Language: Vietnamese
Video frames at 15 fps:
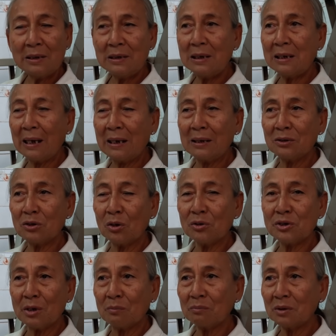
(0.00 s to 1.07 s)
với lại ở
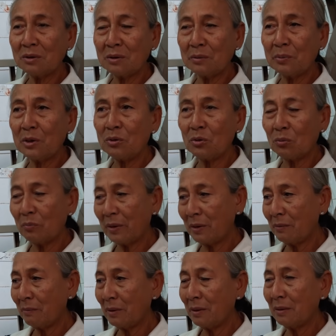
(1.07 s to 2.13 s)
chổng thì ví dụ mày
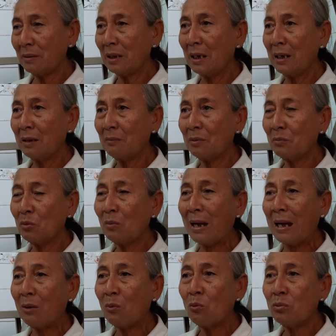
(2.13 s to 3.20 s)
mày tiền mình đừng
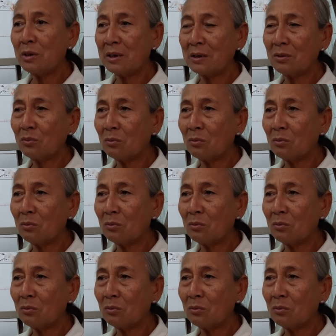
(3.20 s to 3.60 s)
ăn uống gì nó